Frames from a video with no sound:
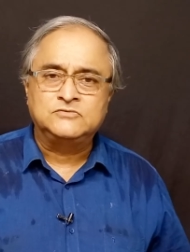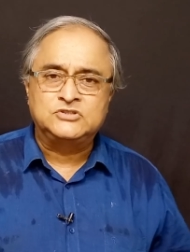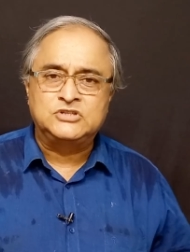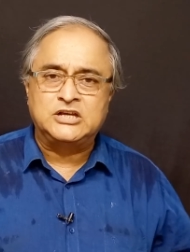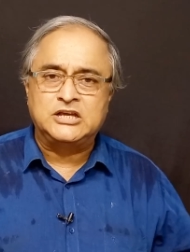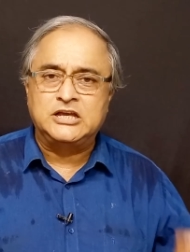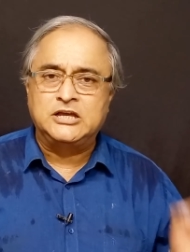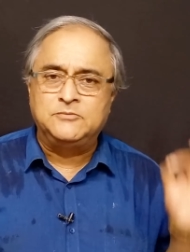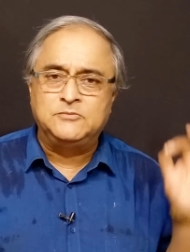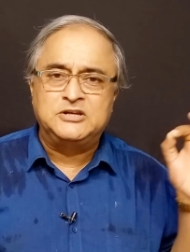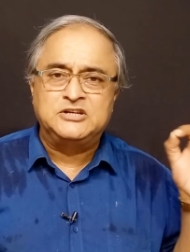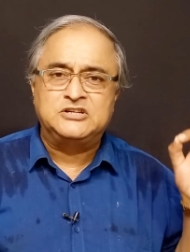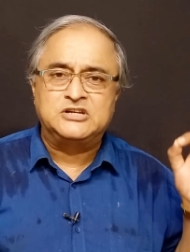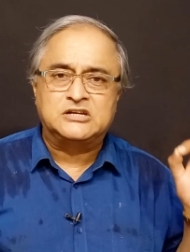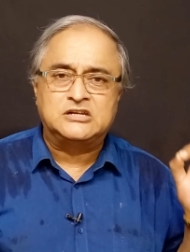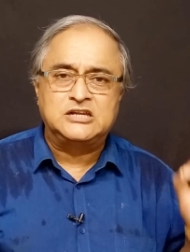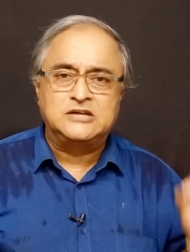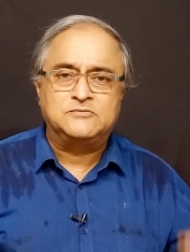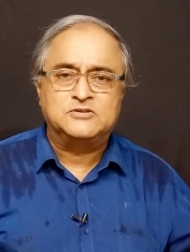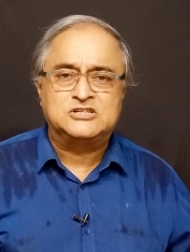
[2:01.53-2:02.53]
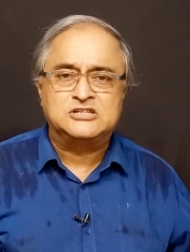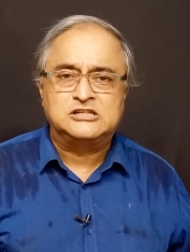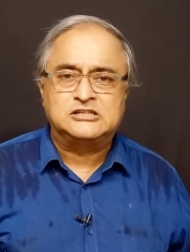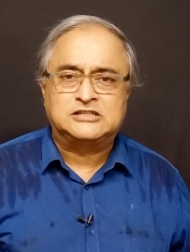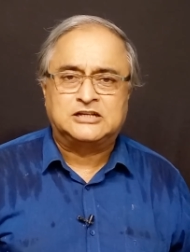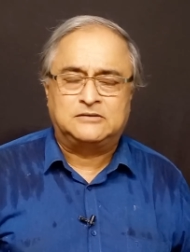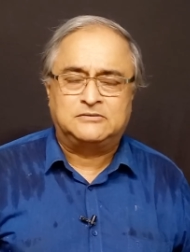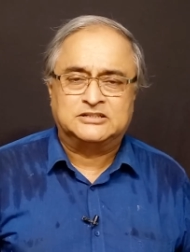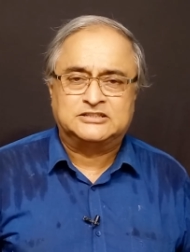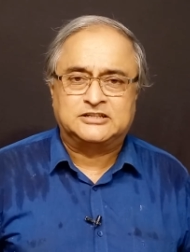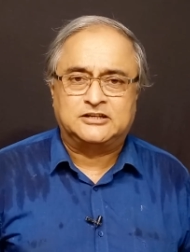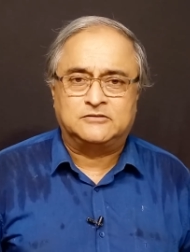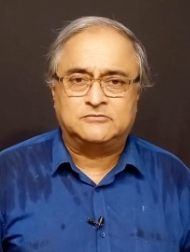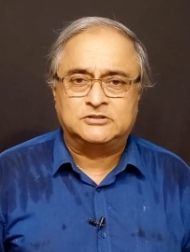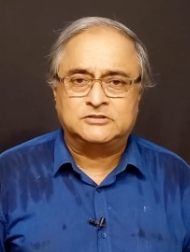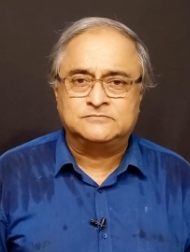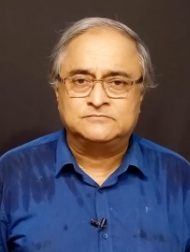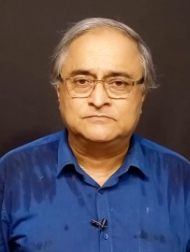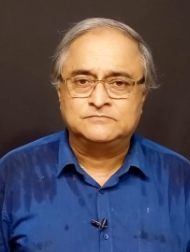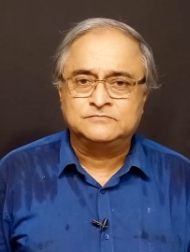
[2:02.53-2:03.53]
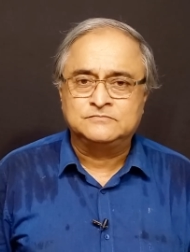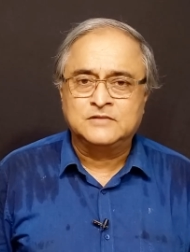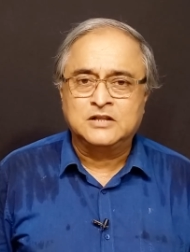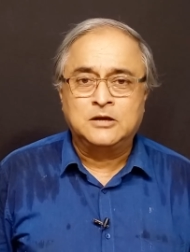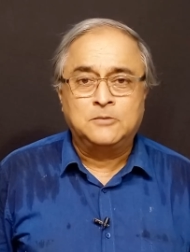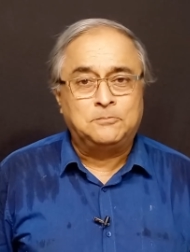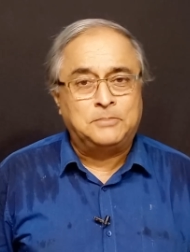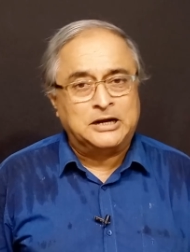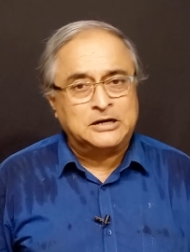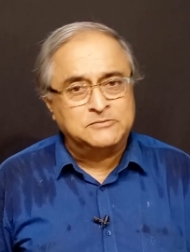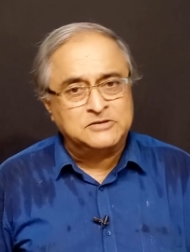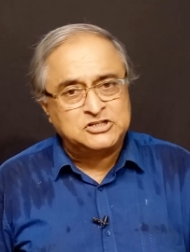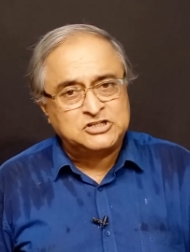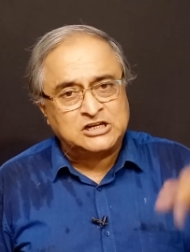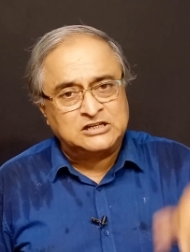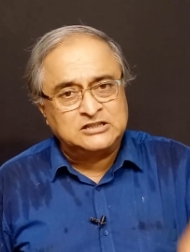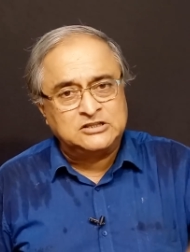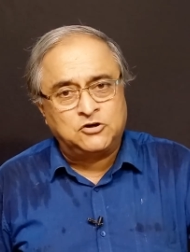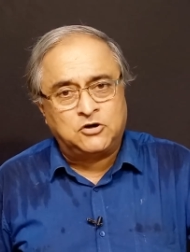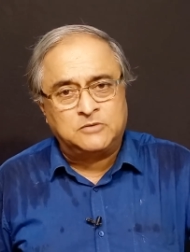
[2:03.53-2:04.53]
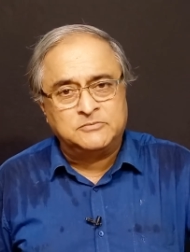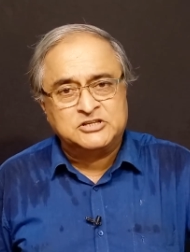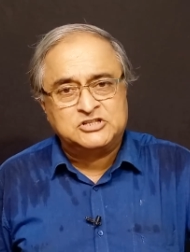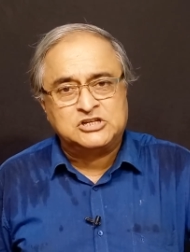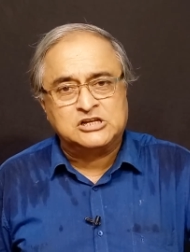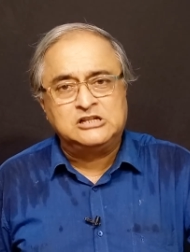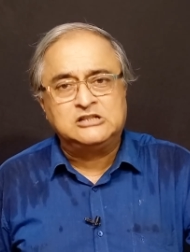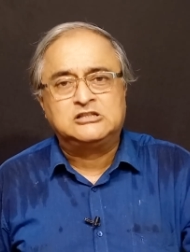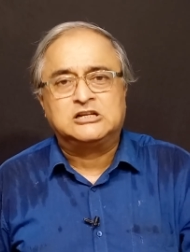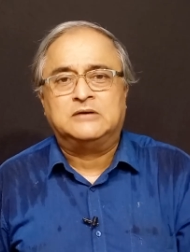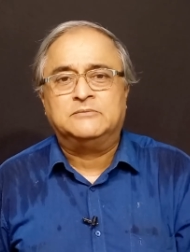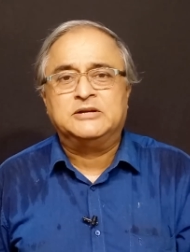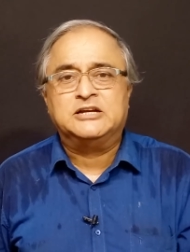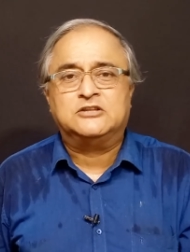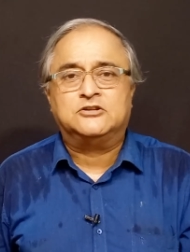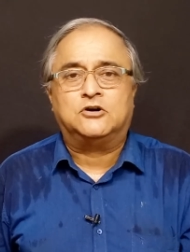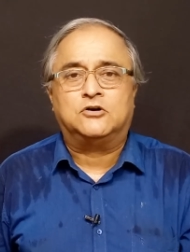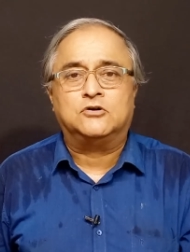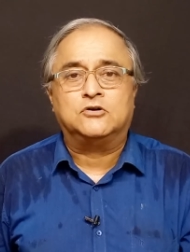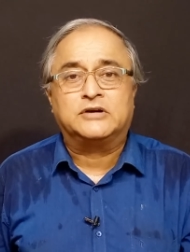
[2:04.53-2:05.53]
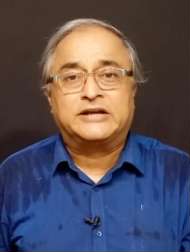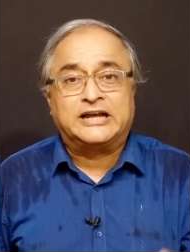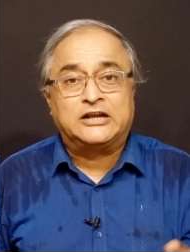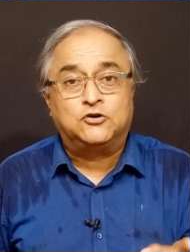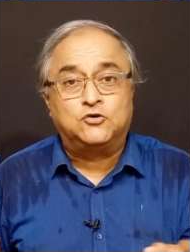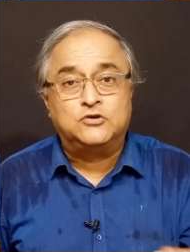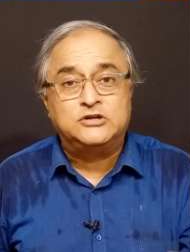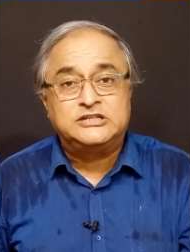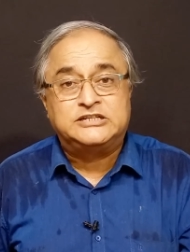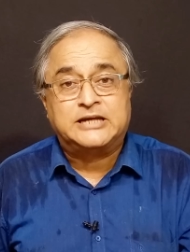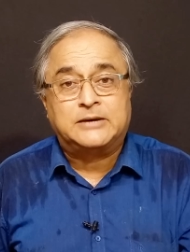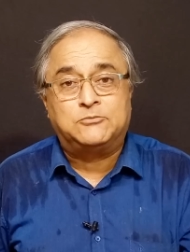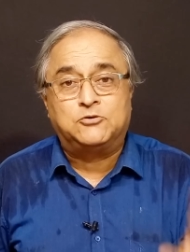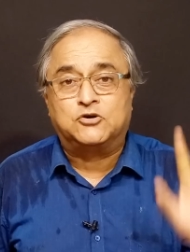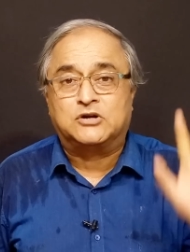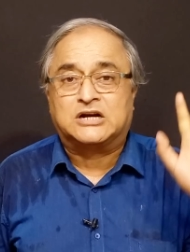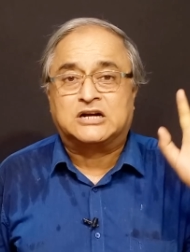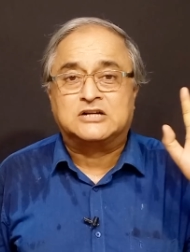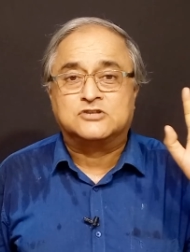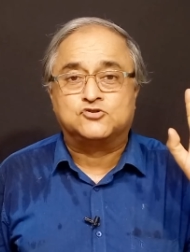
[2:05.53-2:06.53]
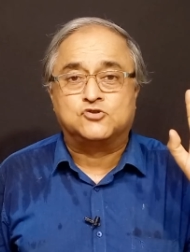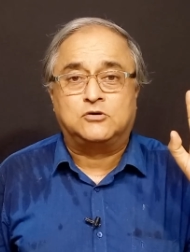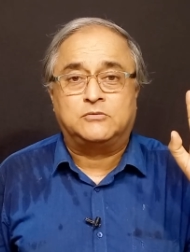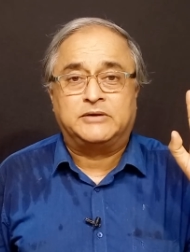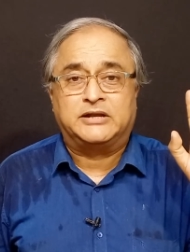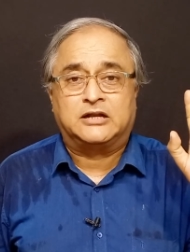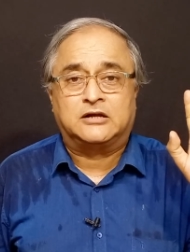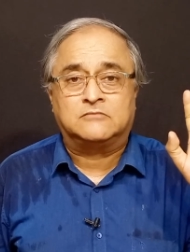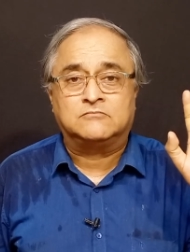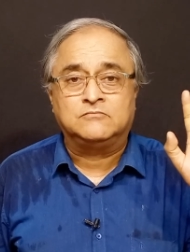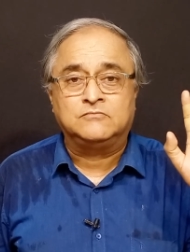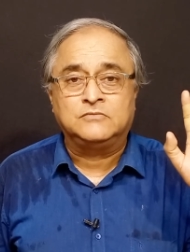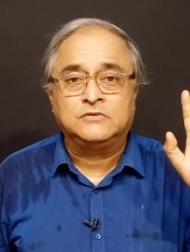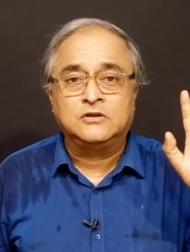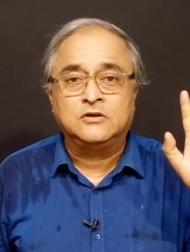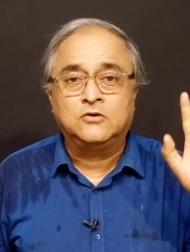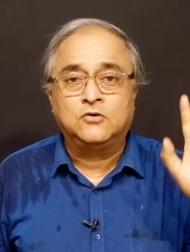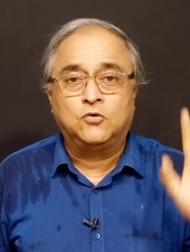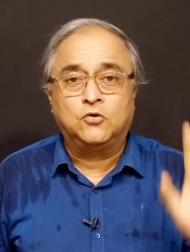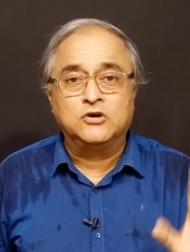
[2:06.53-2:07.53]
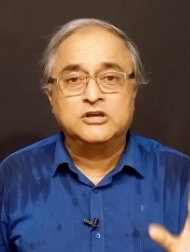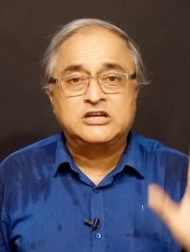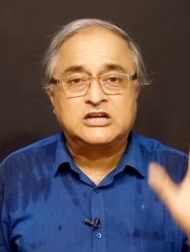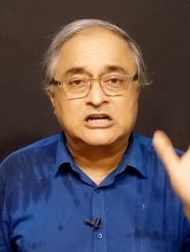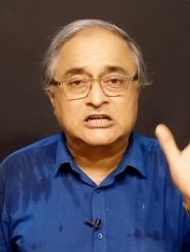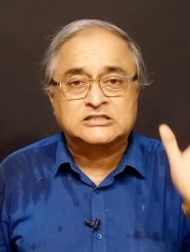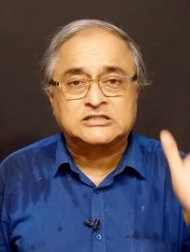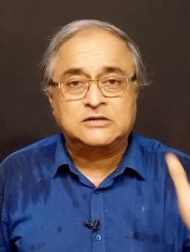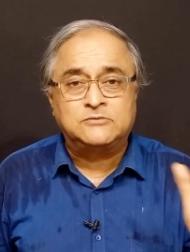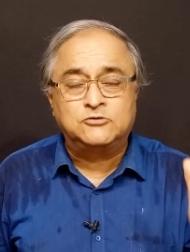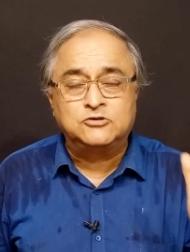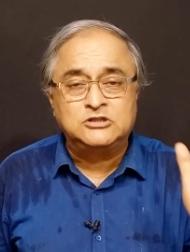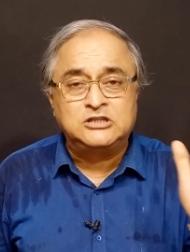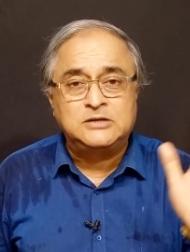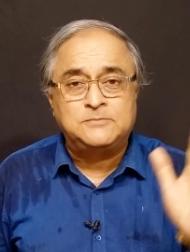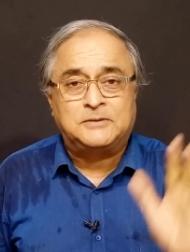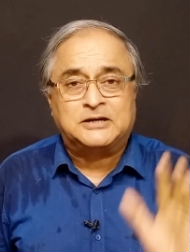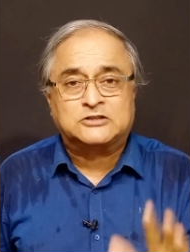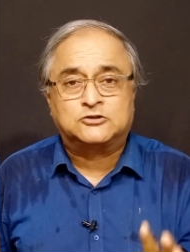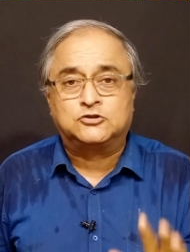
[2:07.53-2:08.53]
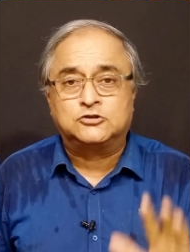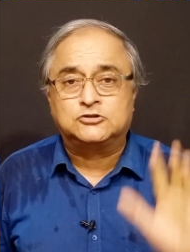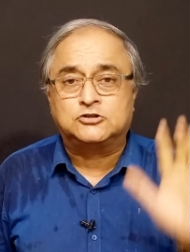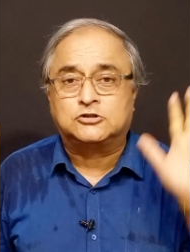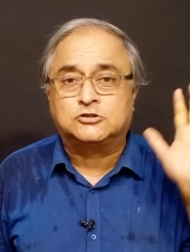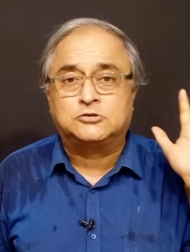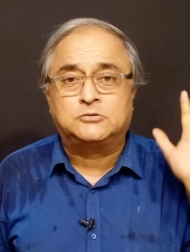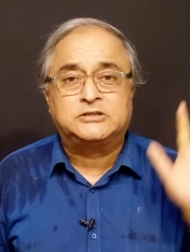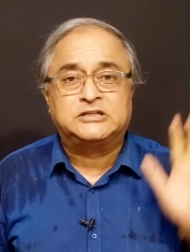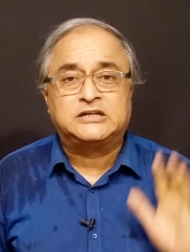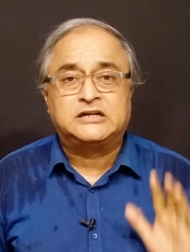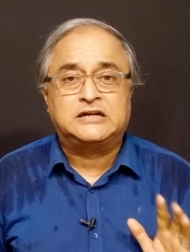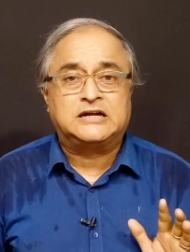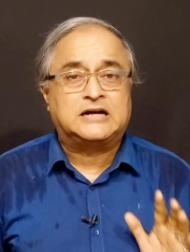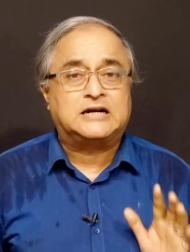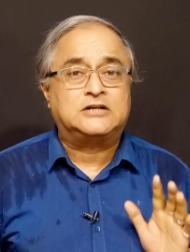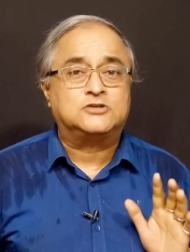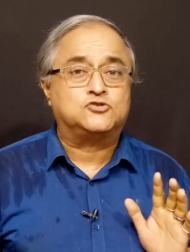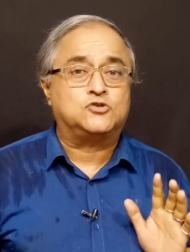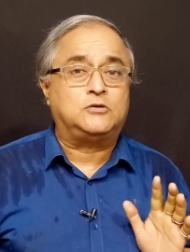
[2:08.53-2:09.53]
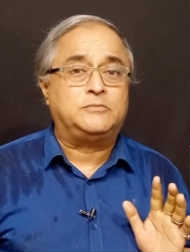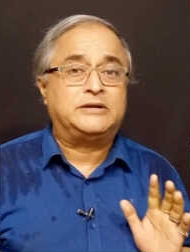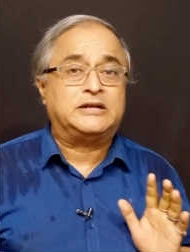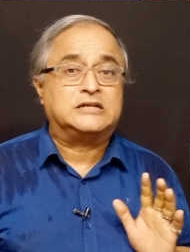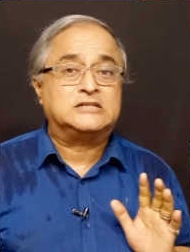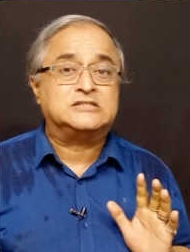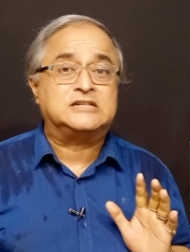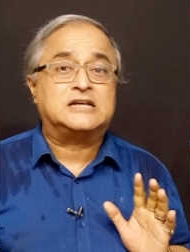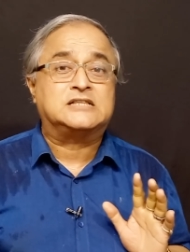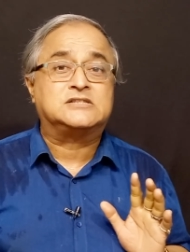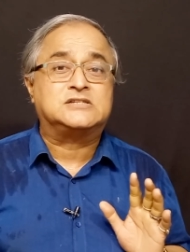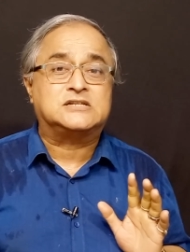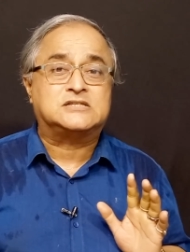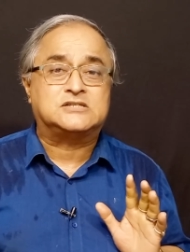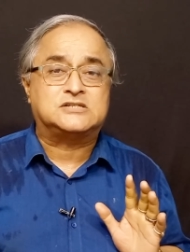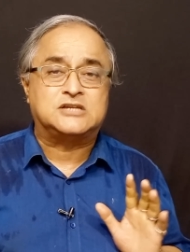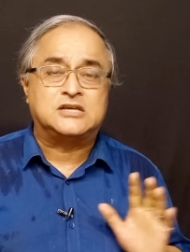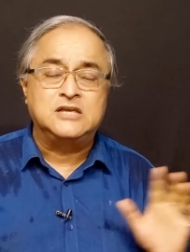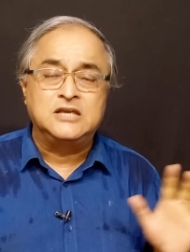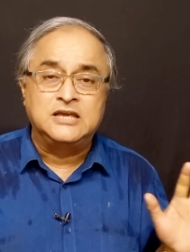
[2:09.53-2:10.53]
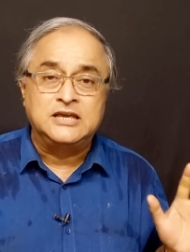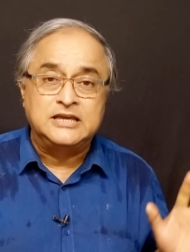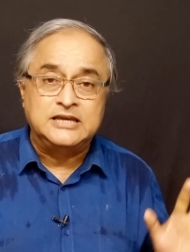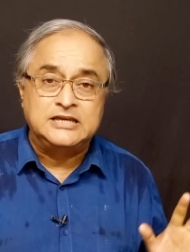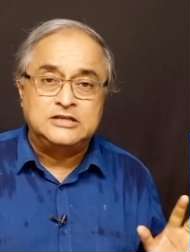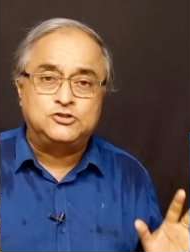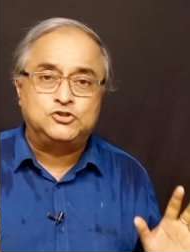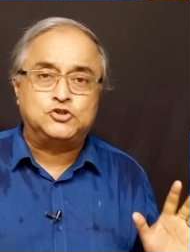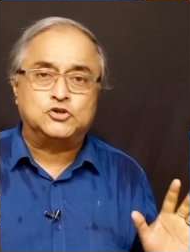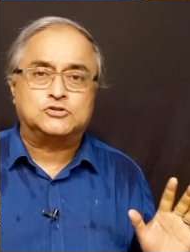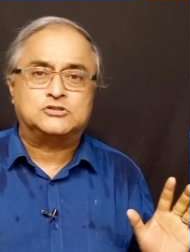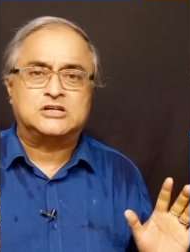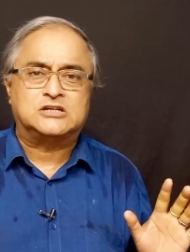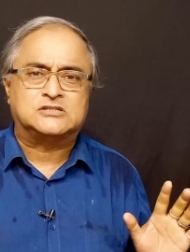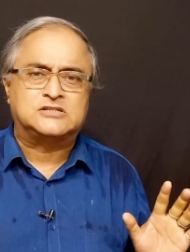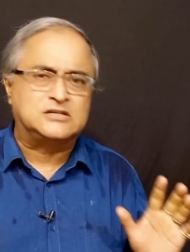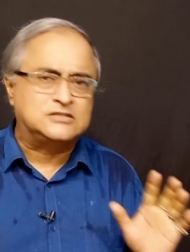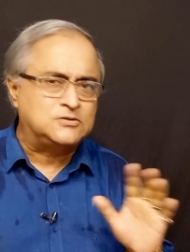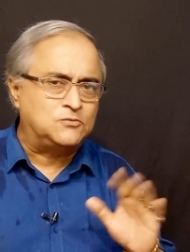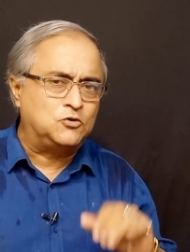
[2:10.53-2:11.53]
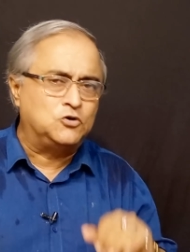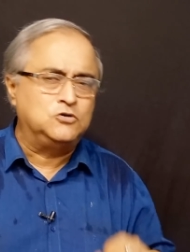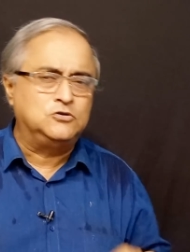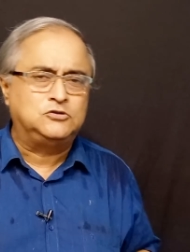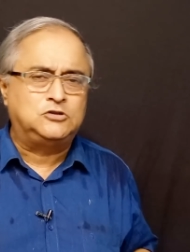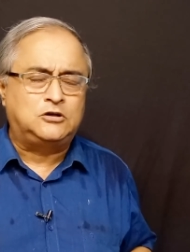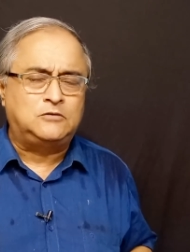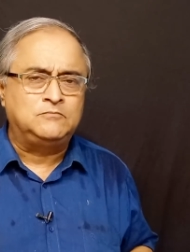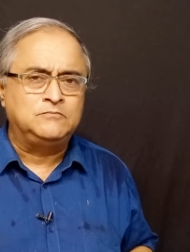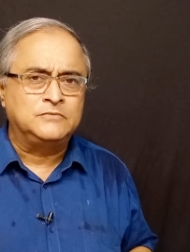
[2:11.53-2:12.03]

যে ইমিডিয়েটলি মিছিল থামাতে হবে পারমিশন দেওয়া মিছিল থামিয়ে দেওয়া হলো কেন ওই ট্যাবলো রাখা চলবে না ওই খাঁচাবন্দি পার্থ চট্টোপাধ্যায় থেকে রাখা চলবে না যার যাচ্ছে ইজ্জত যাচ্ছে আচ্ছা বলুন তো